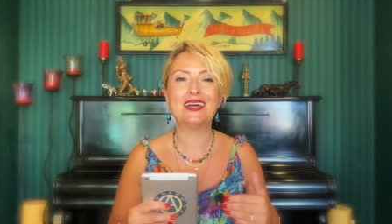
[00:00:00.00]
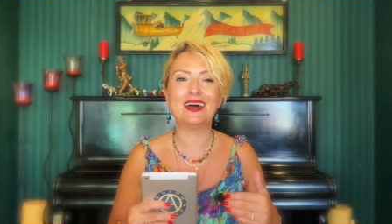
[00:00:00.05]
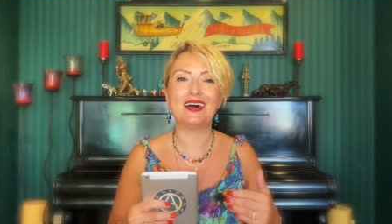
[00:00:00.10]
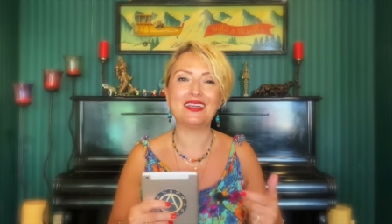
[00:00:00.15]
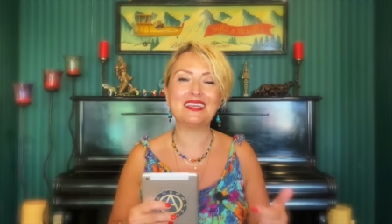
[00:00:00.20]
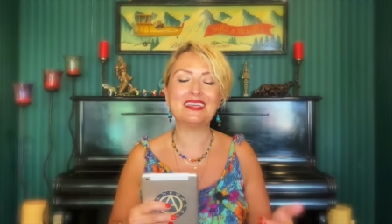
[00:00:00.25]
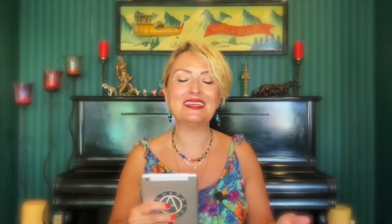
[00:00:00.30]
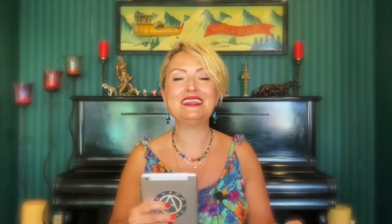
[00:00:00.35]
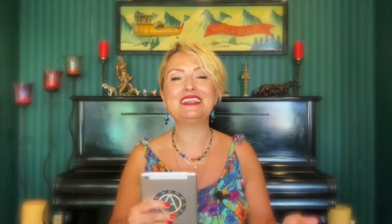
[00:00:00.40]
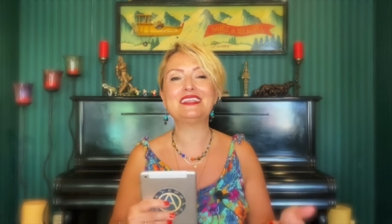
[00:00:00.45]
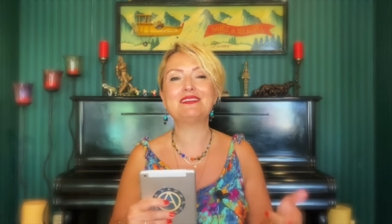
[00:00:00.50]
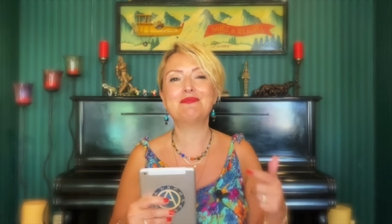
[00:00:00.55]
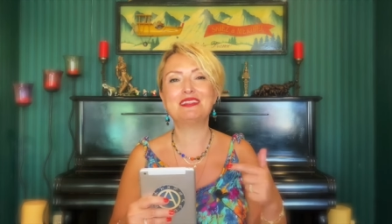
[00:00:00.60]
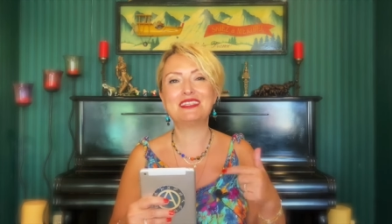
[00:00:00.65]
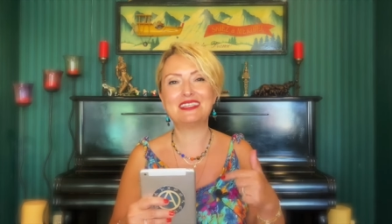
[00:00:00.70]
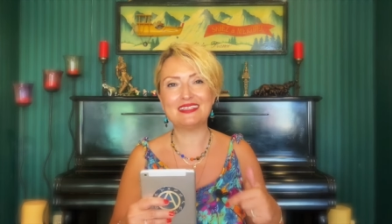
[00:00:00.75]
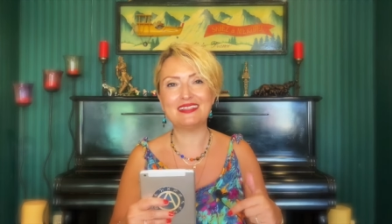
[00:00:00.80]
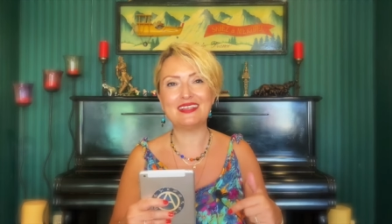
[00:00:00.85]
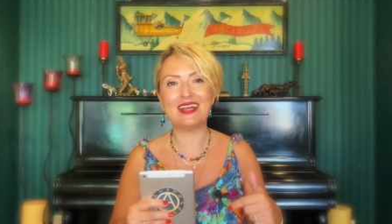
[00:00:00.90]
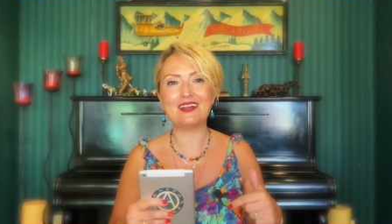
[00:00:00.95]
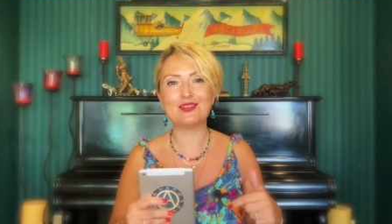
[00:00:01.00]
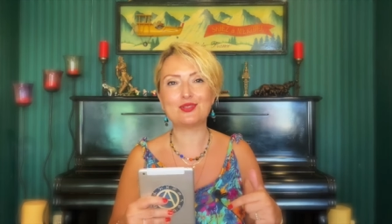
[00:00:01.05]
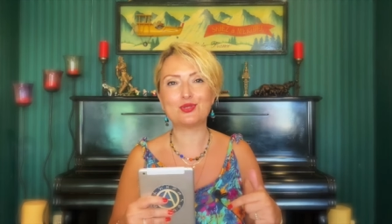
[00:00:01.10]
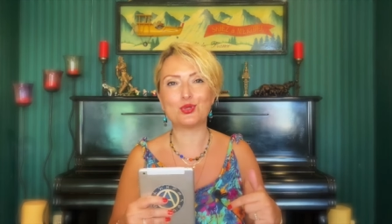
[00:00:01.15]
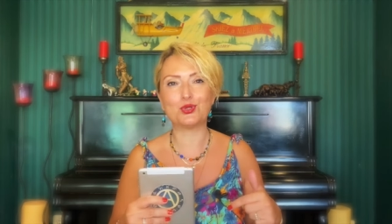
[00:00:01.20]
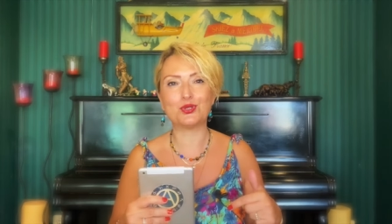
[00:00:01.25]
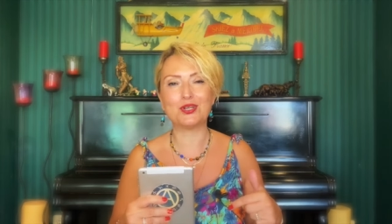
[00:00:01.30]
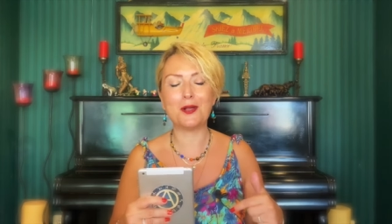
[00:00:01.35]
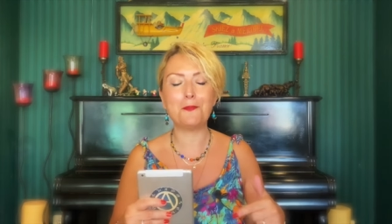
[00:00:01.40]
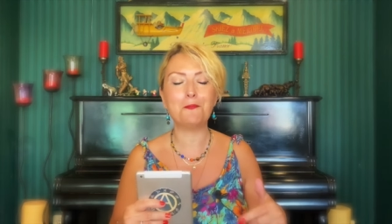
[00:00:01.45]
Ayın 20'sinden
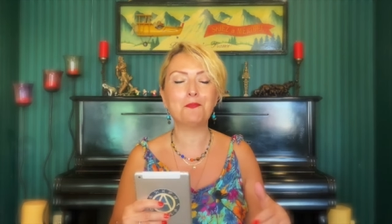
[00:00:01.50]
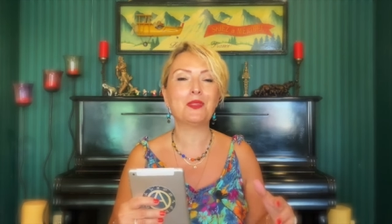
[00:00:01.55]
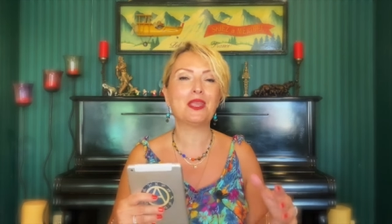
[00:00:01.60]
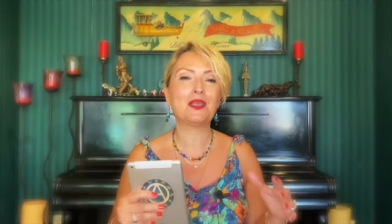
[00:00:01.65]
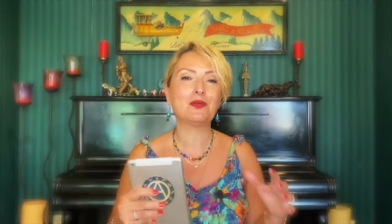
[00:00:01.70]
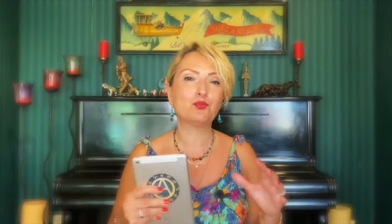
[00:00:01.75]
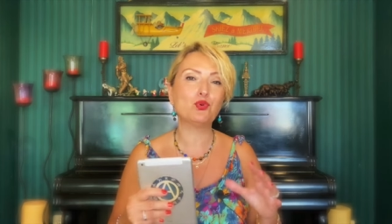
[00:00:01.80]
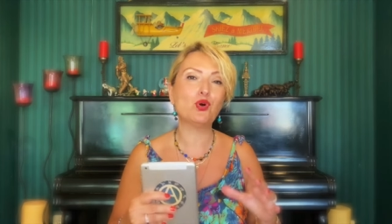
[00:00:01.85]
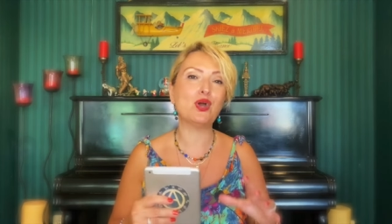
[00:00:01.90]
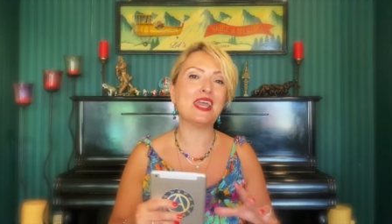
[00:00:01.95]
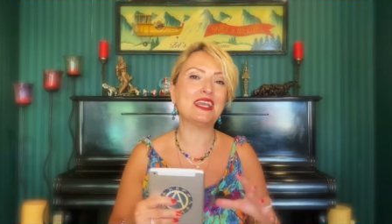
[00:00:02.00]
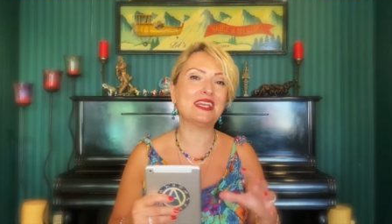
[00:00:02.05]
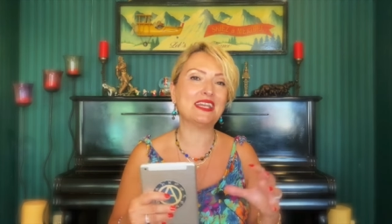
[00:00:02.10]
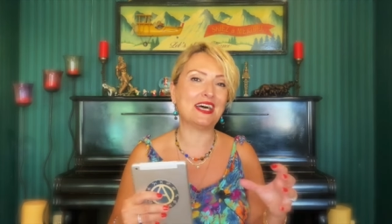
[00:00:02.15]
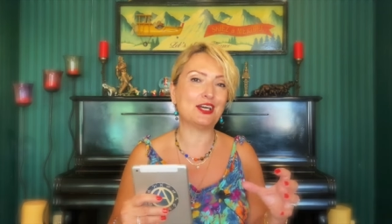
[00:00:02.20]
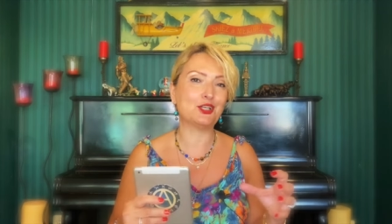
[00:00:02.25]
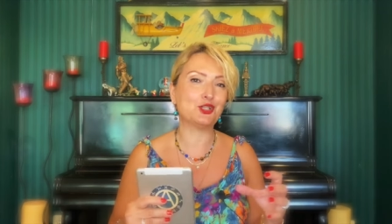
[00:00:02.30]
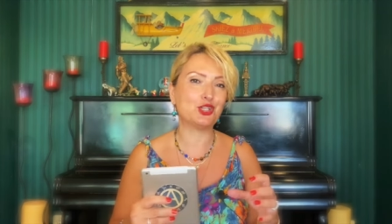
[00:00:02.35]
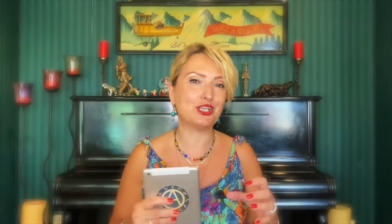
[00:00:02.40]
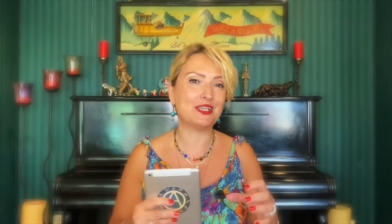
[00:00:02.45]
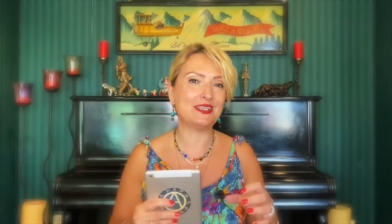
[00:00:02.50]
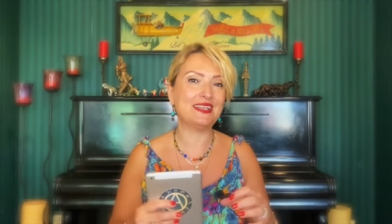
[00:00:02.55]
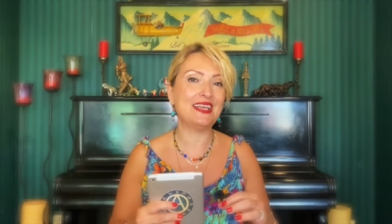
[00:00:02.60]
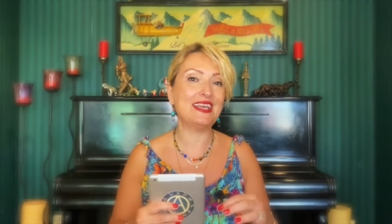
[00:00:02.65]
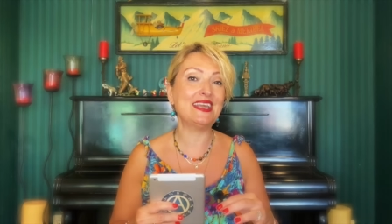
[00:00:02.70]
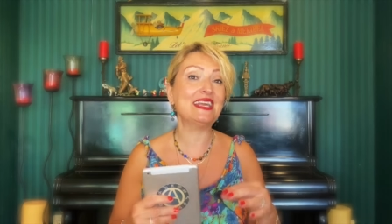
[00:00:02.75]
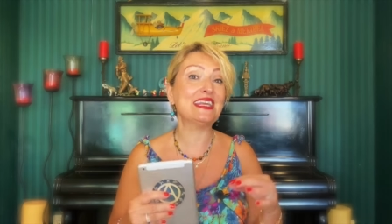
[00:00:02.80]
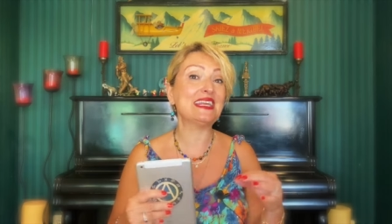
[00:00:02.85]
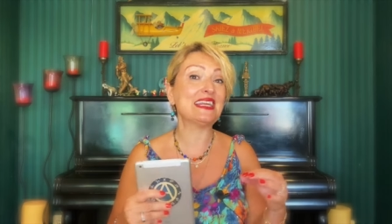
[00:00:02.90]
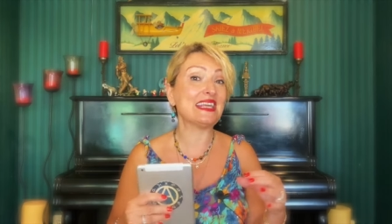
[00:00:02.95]
sonra bu enerjiyi
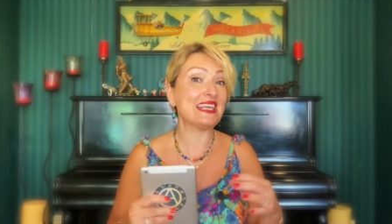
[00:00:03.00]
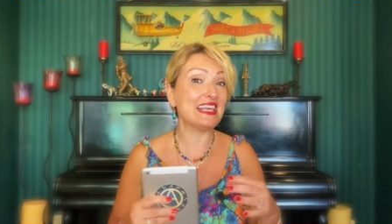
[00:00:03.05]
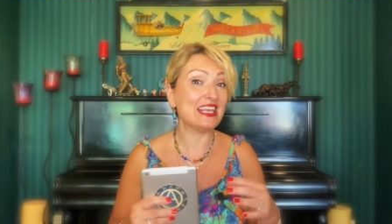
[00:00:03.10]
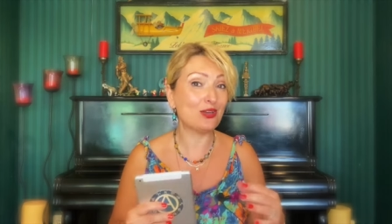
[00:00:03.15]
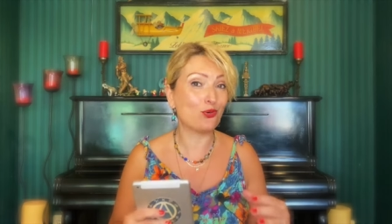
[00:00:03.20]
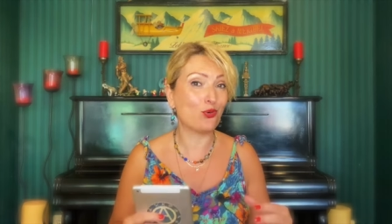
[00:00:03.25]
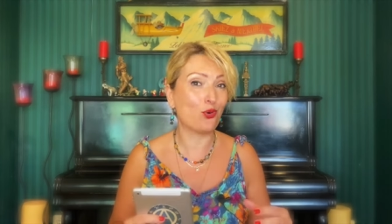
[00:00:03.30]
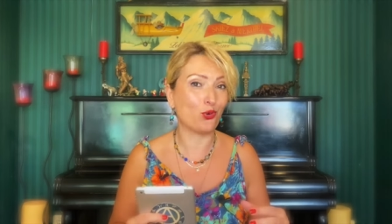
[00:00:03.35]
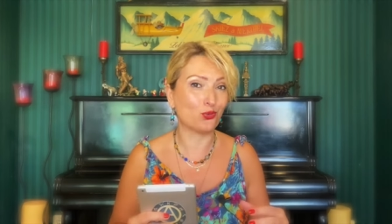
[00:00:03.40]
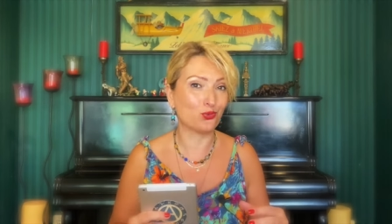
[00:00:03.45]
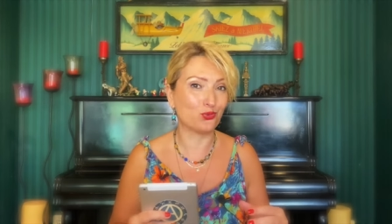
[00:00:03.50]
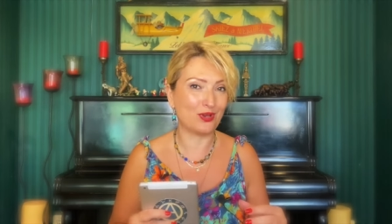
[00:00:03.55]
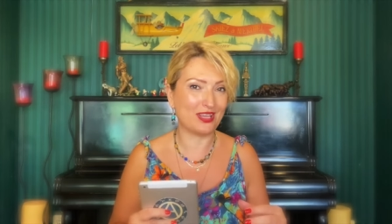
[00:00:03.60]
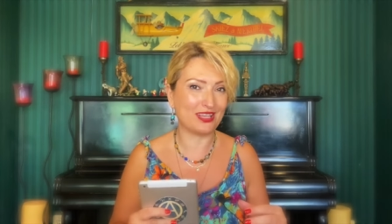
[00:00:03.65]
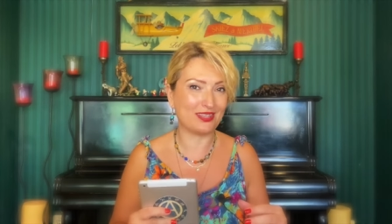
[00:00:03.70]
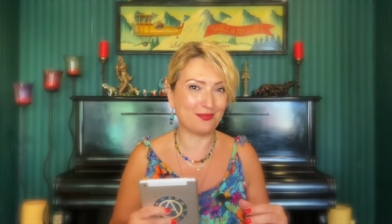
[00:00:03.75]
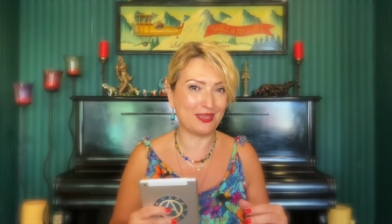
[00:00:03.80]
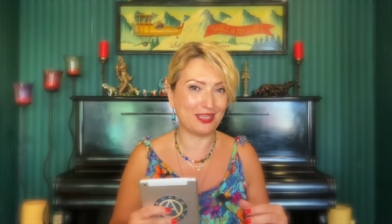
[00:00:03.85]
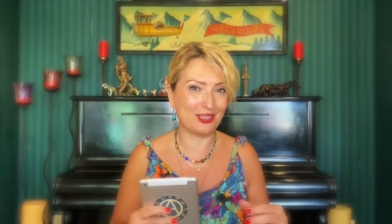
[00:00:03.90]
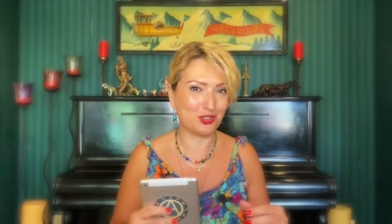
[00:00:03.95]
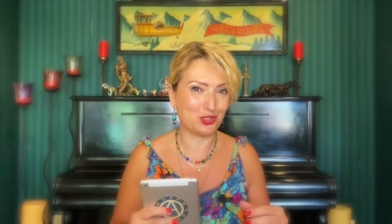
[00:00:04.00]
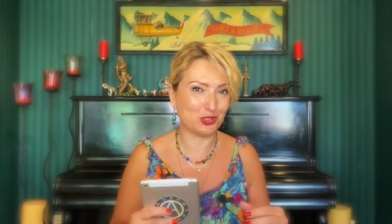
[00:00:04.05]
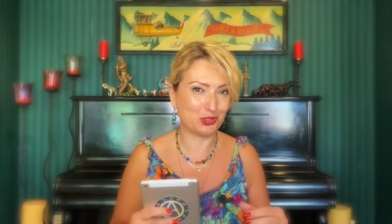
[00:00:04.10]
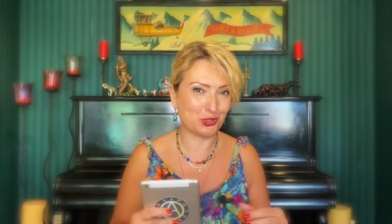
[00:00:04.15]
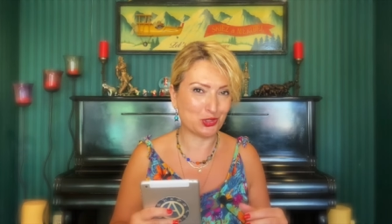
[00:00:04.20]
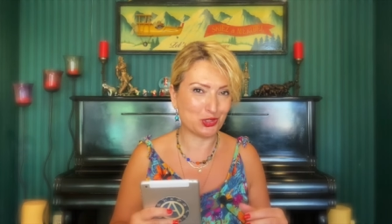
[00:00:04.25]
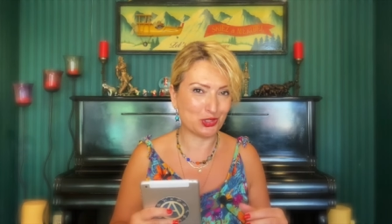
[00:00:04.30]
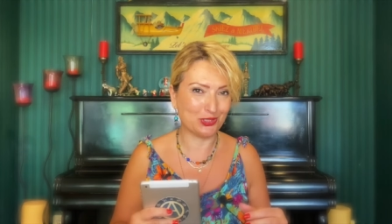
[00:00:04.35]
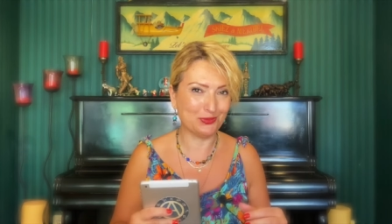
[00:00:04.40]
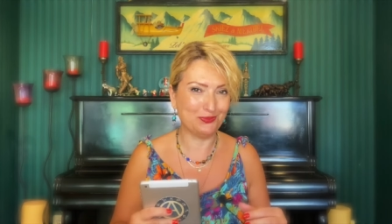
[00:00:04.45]
de iyi kontrol etmeye
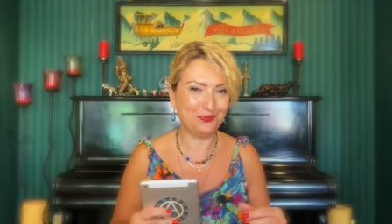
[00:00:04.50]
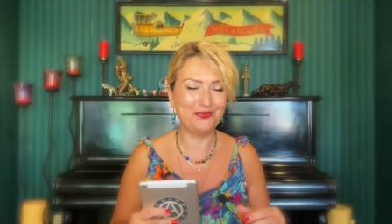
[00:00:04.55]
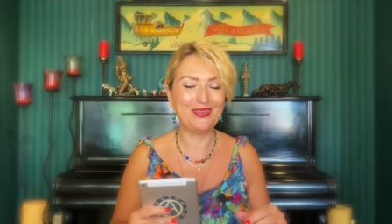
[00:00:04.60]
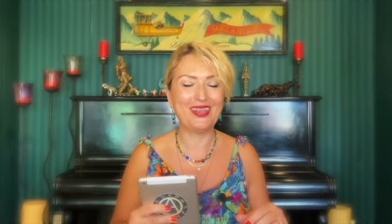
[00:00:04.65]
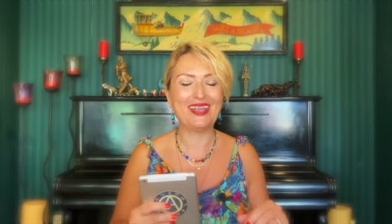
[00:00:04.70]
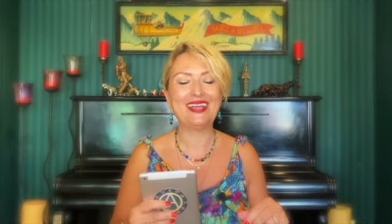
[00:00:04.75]
çalışalım